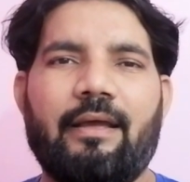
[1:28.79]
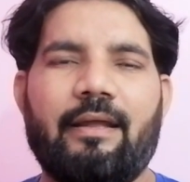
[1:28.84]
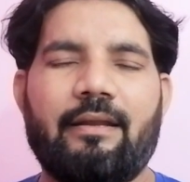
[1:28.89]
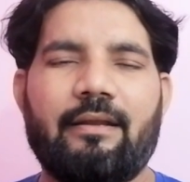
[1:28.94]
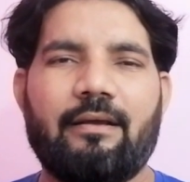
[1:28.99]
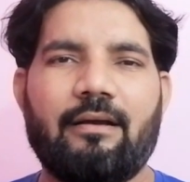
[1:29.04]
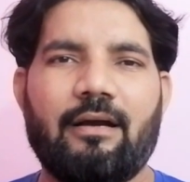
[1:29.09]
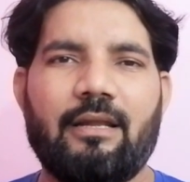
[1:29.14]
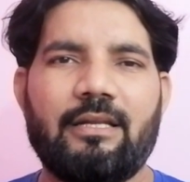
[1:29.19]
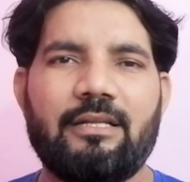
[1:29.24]

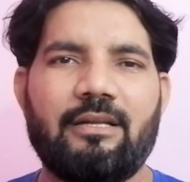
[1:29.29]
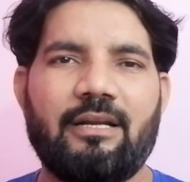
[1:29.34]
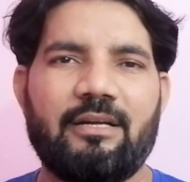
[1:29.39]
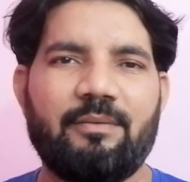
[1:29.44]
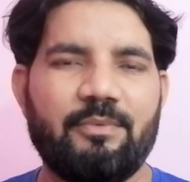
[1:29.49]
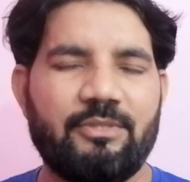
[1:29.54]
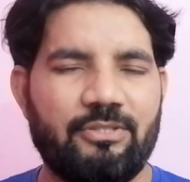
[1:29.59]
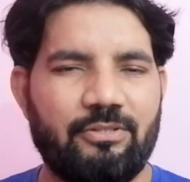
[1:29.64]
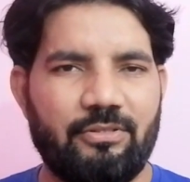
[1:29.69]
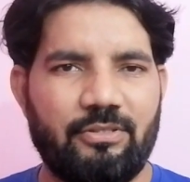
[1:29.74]
అండ్ కాలేజీలో
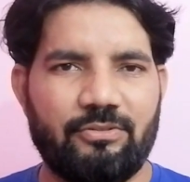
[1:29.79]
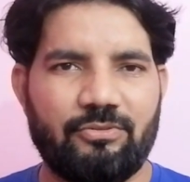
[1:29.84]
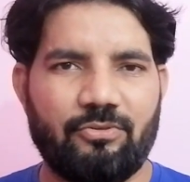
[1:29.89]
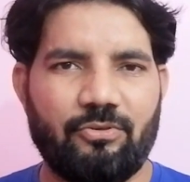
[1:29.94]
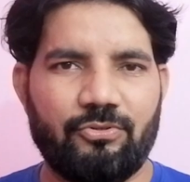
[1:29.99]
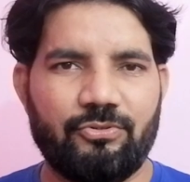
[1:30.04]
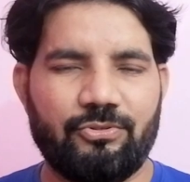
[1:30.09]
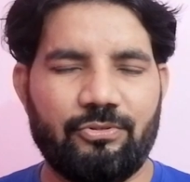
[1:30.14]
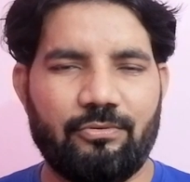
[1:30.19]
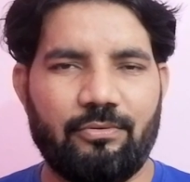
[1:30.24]
అడ్మిషన్
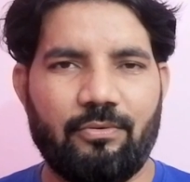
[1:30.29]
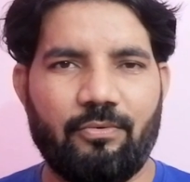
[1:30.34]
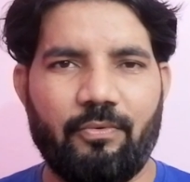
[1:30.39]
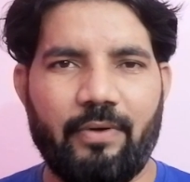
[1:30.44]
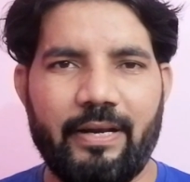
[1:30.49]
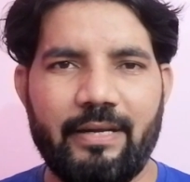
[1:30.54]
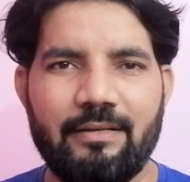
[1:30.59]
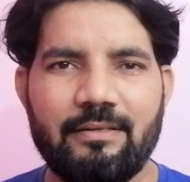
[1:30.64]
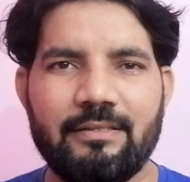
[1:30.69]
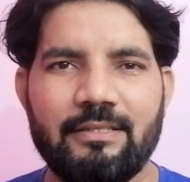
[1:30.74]
తీసుకోవచ్చు
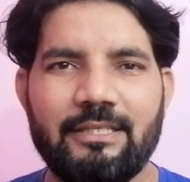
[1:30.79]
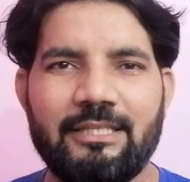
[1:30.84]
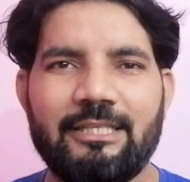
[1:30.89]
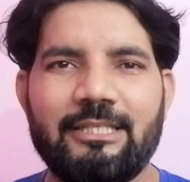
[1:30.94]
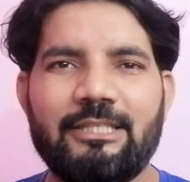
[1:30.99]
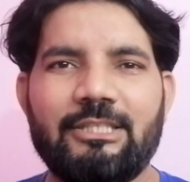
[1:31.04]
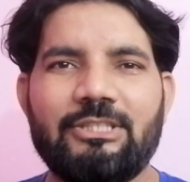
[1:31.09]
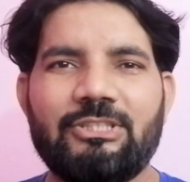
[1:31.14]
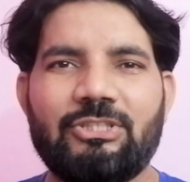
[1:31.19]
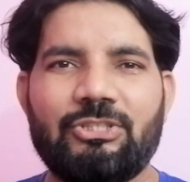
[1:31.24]
రైట్
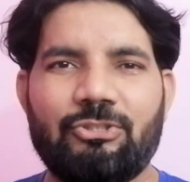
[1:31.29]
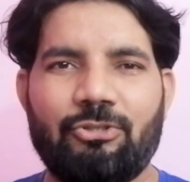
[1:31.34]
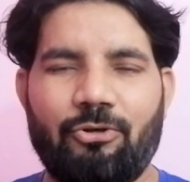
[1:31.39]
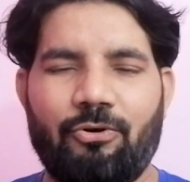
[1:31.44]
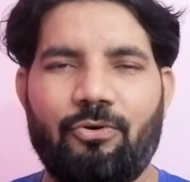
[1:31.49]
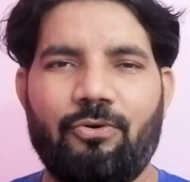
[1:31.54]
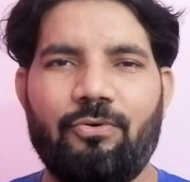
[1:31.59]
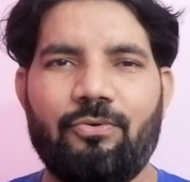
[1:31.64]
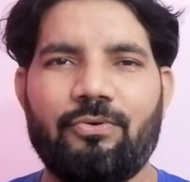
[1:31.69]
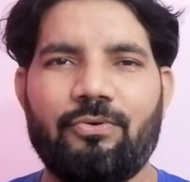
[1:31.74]
సో